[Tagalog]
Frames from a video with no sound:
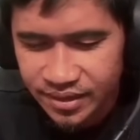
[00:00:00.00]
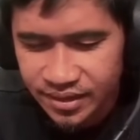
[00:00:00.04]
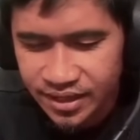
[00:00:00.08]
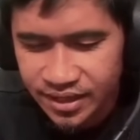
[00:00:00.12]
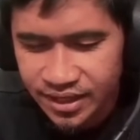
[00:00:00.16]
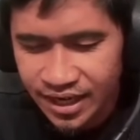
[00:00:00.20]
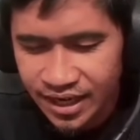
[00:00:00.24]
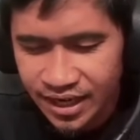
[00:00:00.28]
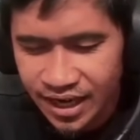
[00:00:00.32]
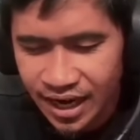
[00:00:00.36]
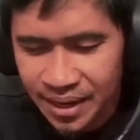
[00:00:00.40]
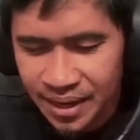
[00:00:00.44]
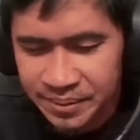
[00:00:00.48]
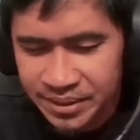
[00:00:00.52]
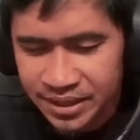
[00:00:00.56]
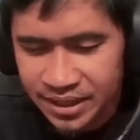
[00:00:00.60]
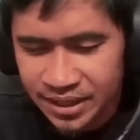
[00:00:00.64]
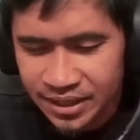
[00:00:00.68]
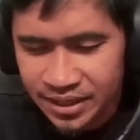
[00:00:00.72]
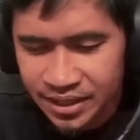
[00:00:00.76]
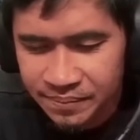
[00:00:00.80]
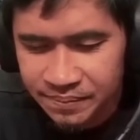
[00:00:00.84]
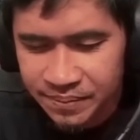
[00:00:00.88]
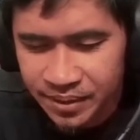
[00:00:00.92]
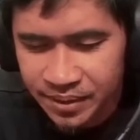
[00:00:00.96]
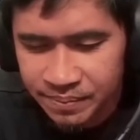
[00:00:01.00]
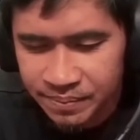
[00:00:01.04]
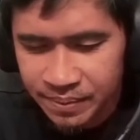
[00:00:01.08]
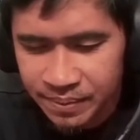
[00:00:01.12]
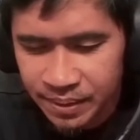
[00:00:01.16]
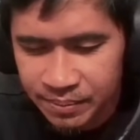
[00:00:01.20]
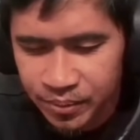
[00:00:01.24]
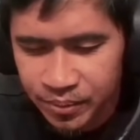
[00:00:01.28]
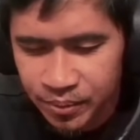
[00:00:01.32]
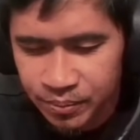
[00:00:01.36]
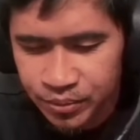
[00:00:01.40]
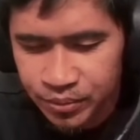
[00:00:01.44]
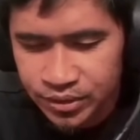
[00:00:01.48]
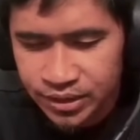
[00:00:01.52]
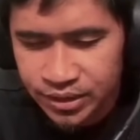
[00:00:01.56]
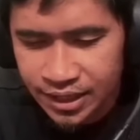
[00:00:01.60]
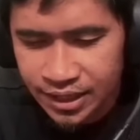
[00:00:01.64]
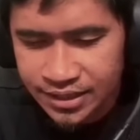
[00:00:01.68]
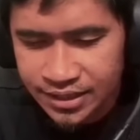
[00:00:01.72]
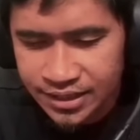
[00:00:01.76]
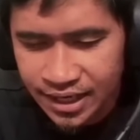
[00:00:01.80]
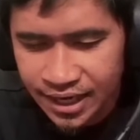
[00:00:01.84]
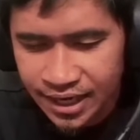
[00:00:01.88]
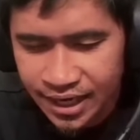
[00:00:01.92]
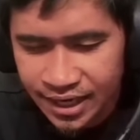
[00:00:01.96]
Ginagamit lang yan, pre. Pagpupunta
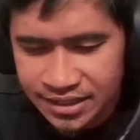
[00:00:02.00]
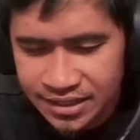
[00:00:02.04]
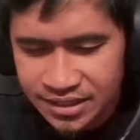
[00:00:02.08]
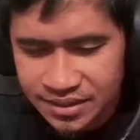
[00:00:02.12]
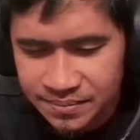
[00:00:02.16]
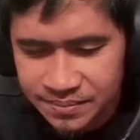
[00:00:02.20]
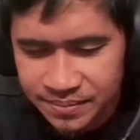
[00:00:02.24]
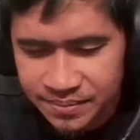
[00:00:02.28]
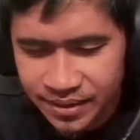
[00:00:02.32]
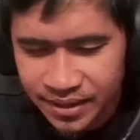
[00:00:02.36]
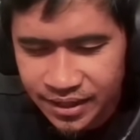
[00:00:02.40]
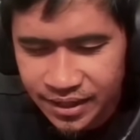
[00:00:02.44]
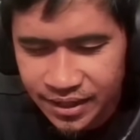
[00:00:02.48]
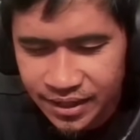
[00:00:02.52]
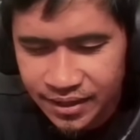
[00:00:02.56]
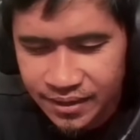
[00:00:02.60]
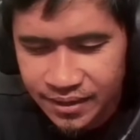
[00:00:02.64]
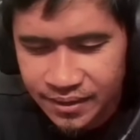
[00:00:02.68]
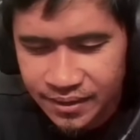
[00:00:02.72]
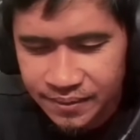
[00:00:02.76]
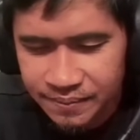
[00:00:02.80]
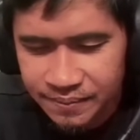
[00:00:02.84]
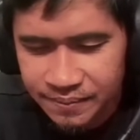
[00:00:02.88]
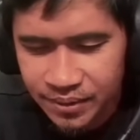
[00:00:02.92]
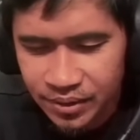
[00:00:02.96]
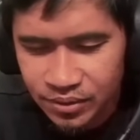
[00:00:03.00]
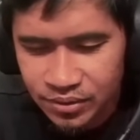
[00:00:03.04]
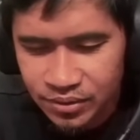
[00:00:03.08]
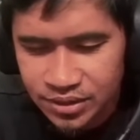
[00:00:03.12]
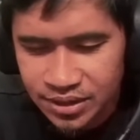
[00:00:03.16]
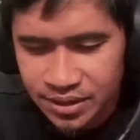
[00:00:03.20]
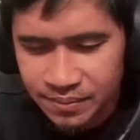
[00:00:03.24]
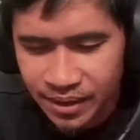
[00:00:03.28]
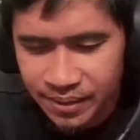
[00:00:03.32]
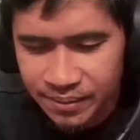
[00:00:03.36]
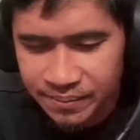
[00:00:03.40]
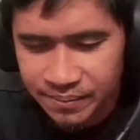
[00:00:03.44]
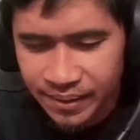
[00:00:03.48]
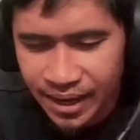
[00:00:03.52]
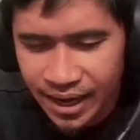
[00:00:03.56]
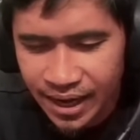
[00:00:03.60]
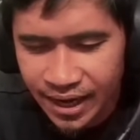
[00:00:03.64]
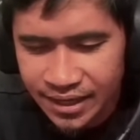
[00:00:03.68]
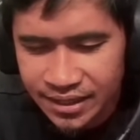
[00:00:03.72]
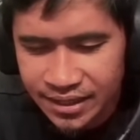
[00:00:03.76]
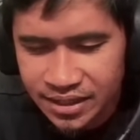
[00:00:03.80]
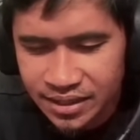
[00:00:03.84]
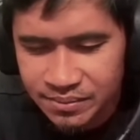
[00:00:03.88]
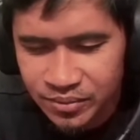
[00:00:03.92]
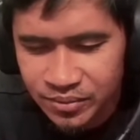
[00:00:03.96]
ka dyan, siyempre. Pero kung sa
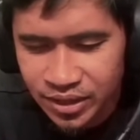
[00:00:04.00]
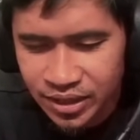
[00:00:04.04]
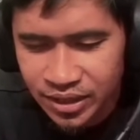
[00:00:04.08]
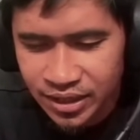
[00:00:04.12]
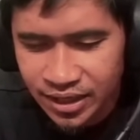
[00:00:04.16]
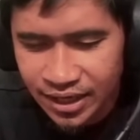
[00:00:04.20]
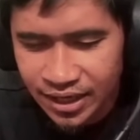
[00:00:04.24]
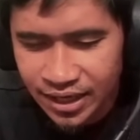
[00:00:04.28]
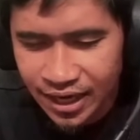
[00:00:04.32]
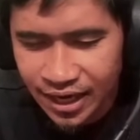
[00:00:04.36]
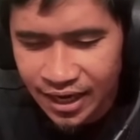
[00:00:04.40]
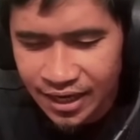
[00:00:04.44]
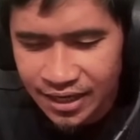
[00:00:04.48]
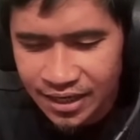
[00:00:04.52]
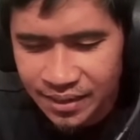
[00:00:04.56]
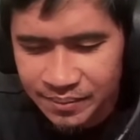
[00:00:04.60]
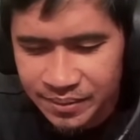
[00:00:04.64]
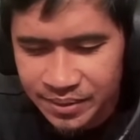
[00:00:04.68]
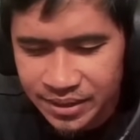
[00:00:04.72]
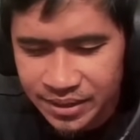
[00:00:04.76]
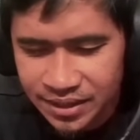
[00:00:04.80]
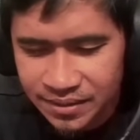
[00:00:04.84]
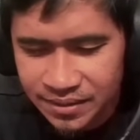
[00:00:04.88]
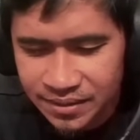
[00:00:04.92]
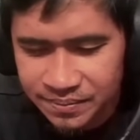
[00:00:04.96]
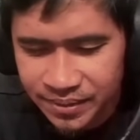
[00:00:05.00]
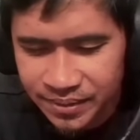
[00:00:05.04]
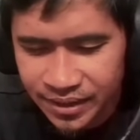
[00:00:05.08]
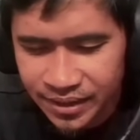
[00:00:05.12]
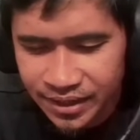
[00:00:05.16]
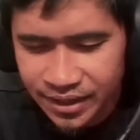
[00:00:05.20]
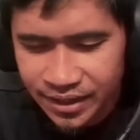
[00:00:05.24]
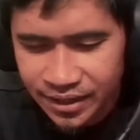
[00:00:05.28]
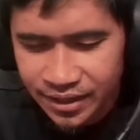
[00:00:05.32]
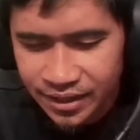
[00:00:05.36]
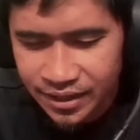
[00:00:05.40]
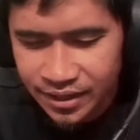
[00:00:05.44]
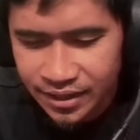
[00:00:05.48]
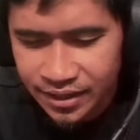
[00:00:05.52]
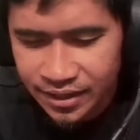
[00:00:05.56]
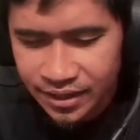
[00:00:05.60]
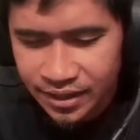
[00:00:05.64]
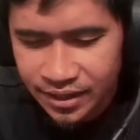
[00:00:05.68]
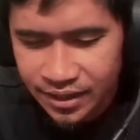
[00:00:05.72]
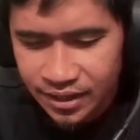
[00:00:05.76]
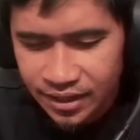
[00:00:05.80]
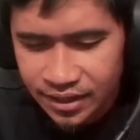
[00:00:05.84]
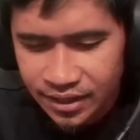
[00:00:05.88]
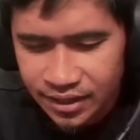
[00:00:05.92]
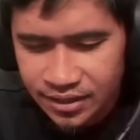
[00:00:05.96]
bakbakan, hindi mo na yan kailangan gamitin, pre.
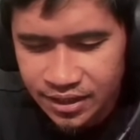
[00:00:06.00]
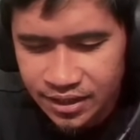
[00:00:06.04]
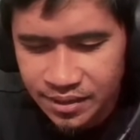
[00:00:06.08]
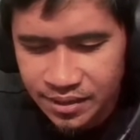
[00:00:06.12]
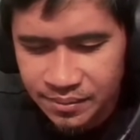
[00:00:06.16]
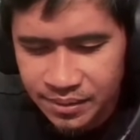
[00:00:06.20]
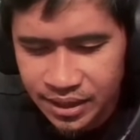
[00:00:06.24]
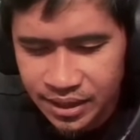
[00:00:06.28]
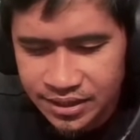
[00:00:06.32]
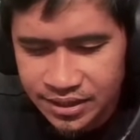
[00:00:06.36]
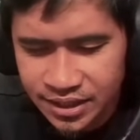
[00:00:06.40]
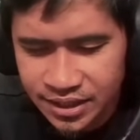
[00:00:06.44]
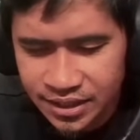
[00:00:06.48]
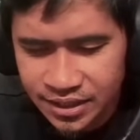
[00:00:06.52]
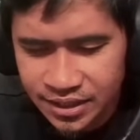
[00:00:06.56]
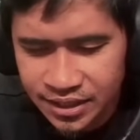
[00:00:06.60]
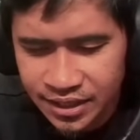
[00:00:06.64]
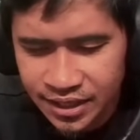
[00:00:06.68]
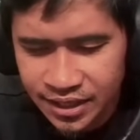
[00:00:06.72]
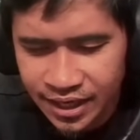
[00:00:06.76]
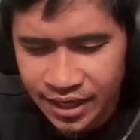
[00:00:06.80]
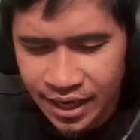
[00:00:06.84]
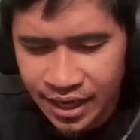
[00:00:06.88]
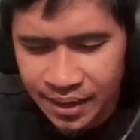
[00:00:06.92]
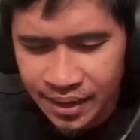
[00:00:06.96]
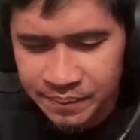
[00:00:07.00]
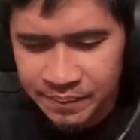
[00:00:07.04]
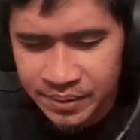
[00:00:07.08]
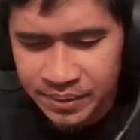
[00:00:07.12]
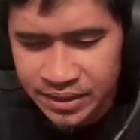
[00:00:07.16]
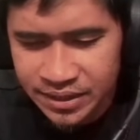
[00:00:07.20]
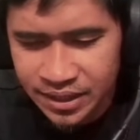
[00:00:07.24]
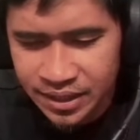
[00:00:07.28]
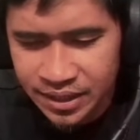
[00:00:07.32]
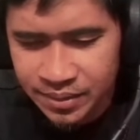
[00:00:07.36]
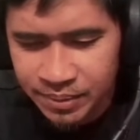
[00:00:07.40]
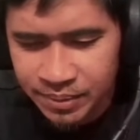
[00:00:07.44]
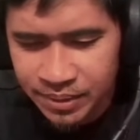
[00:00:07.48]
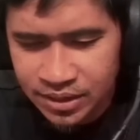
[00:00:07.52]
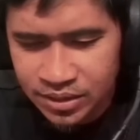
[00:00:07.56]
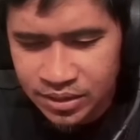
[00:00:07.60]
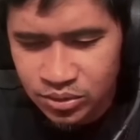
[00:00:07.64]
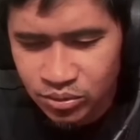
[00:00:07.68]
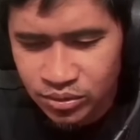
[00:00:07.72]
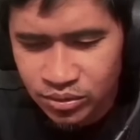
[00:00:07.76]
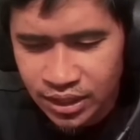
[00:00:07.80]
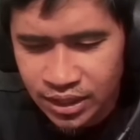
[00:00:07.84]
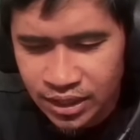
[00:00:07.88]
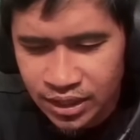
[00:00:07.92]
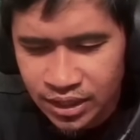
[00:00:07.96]
Hindi naman kasi yan ginagamit eh.
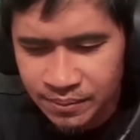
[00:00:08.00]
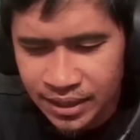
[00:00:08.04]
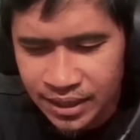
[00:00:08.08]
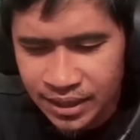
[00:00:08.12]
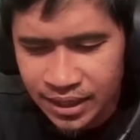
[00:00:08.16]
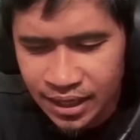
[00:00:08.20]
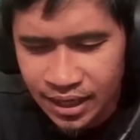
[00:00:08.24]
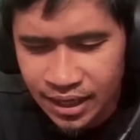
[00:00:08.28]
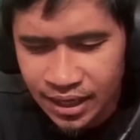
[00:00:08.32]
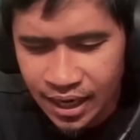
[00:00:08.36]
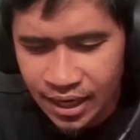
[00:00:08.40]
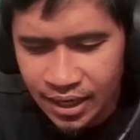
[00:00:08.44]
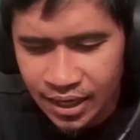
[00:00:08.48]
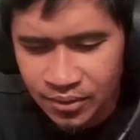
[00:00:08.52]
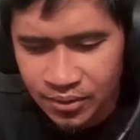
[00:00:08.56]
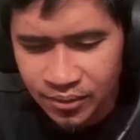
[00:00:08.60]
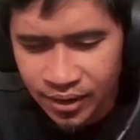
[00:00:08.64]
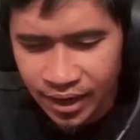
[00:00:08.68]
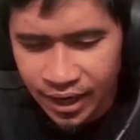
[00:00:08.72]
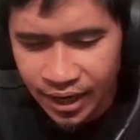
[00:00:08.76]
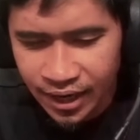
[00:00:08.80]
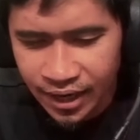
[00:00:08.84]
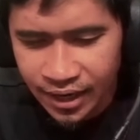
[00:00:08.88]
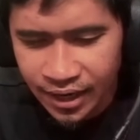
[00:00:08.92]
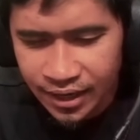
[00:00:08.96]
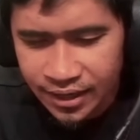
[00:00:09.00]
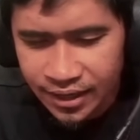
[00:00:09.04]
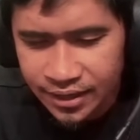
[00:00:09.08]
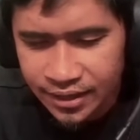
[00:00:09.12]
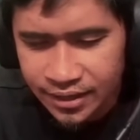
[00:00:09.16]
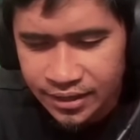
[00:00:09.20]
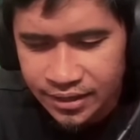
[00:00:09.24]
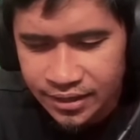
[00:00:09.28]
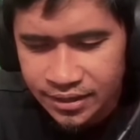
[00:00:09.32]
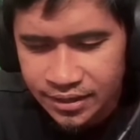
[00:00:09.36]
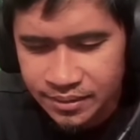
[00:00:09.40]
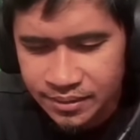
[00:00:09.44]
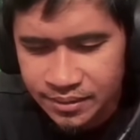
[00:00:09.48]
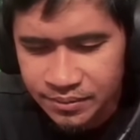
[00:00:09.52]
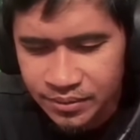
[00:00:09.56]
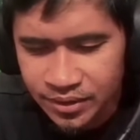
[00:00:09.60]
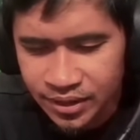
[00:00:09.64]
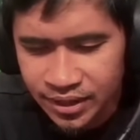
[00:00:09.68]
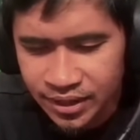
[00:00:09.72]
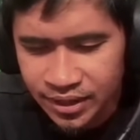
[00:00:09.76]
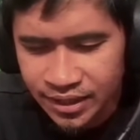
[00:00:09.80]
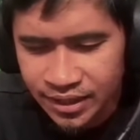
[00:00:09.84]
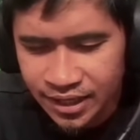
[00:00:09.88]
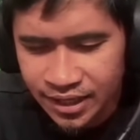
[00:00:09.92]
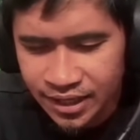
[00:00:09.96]
Pag tunay naman lalaro ka, hindi mo
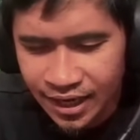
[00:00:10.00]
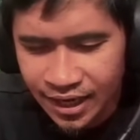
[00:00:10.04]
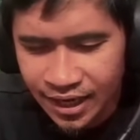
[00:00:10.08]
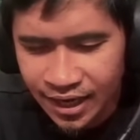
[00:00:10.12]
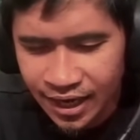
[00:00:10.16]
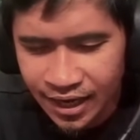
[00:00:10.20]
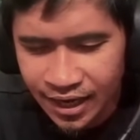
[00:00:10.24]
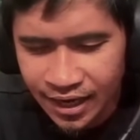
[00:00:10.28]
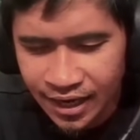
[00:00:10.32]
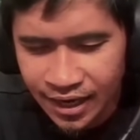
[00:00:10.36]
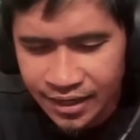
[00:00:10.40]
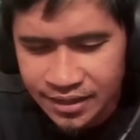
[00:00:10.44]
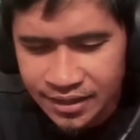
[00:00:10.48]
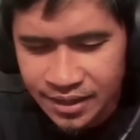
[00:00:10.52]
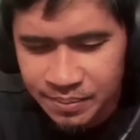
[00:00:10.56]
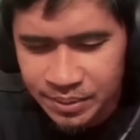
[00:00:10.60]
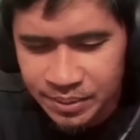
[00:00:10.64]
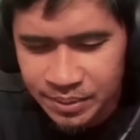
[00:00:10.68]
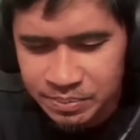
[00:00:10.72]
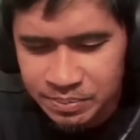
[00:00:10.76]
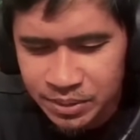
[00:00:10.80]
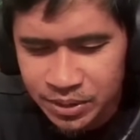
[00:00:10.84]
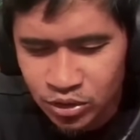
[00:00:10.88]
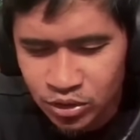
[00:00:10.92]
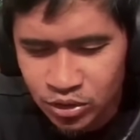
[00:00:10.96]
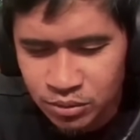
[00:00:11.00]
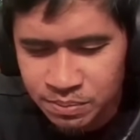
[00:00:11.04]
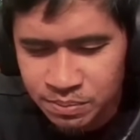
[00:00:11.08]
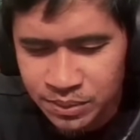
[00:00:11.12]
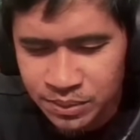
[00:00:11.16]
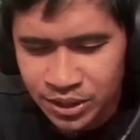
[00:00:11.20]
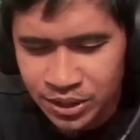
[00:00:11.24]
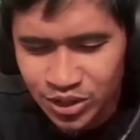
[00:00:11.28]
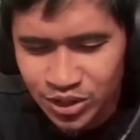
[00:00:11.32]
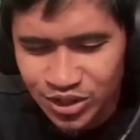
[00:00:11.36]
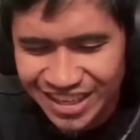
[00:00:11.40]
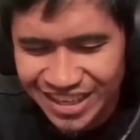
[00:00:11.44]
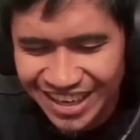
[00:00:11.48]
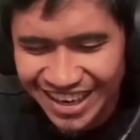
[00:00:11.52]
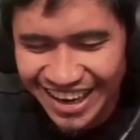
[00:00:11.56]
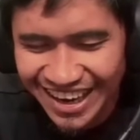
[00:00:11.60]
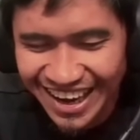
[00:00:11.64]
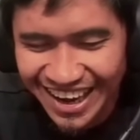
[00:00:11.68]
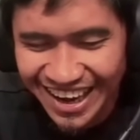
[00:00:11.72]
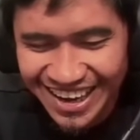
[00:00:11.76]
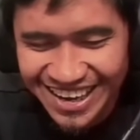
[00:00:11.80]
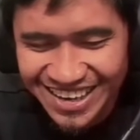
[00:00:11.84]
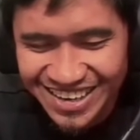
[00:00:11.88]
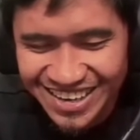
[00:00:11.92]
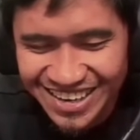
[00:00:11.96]
na yan kailangan. Dapat pindot-pindot ka
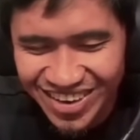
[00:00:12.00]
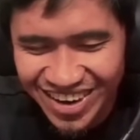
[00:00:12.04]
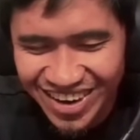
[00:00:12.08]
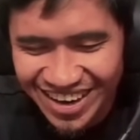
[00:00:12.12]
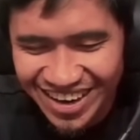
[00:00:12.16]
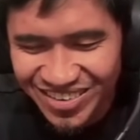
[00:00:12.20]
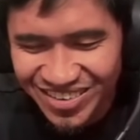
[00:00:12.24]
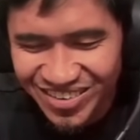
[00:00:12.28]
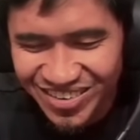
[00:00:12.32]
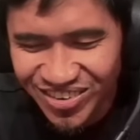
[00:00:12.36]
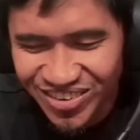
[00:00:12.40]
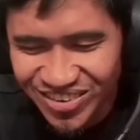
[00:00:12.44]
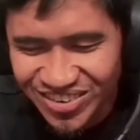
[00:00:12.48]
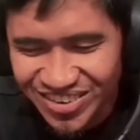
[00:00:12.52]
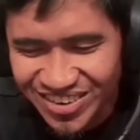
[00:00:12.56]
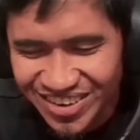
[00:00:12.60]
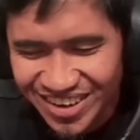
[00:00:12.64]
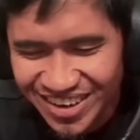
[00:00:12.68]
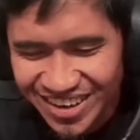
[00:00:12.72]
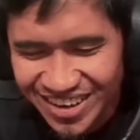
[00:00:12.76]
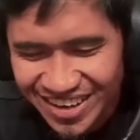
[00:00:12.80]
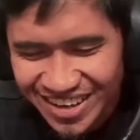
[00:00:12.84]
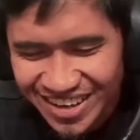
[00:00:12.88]
lang. Ganun lang yun.